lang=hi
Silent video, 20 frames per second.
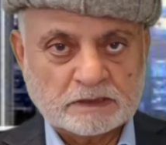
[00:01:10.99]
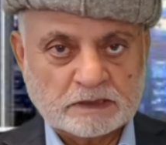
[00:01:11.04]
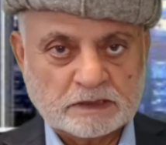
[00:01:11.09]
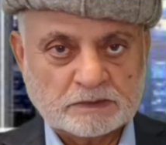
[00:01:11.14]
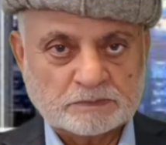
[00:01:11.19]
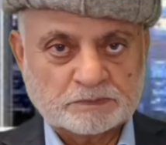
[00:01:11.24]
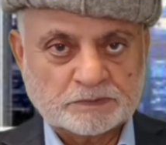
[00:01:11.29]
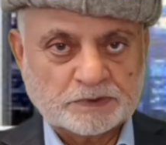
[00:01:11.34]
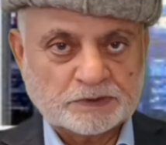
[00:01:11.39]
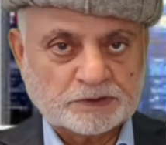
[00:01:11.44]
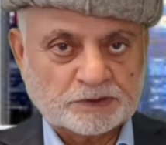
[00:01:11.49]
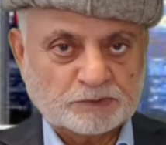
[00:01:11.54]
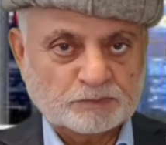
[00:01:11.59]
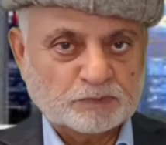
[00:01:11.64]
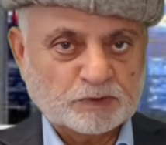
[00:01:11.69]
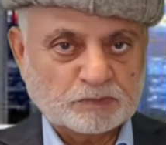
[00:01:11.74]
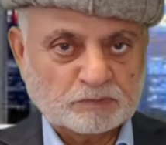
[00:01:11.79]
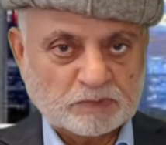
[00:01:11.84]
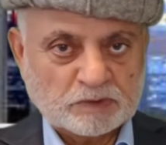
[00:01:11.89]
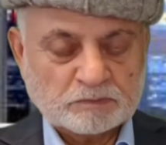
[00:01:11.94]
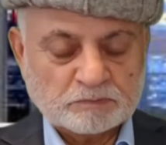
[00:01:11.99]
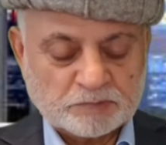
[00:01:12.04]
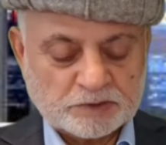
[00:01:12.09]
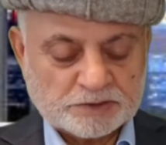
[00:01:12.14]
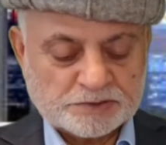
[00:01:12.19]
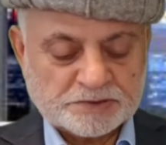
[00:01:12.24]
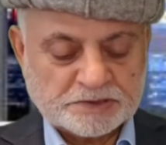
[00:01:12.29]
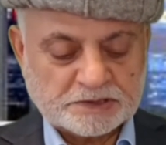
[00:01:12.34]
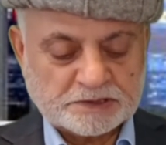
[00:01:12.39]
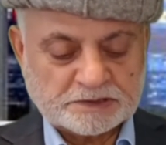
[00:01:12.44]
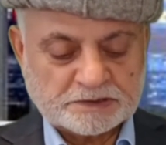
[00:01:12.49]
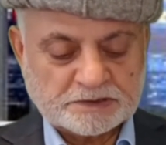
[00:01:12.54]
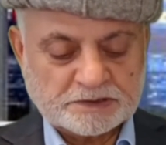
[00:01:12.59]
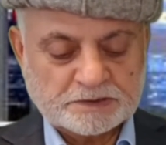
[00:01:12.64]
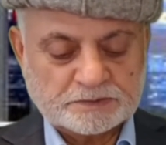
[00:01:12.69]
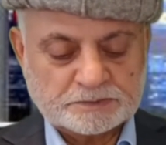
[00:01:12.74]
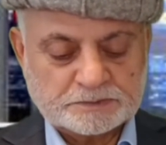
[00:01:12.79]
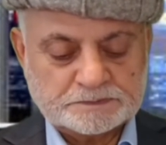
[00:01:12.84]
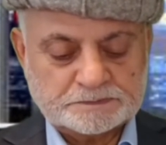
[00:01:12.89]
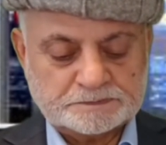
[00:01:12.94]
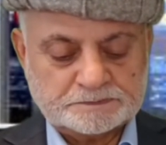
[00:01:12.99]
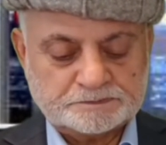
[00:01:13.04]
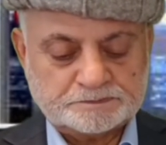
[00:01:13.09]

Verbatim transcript: आपकी खिदमत में पेश करता हूँ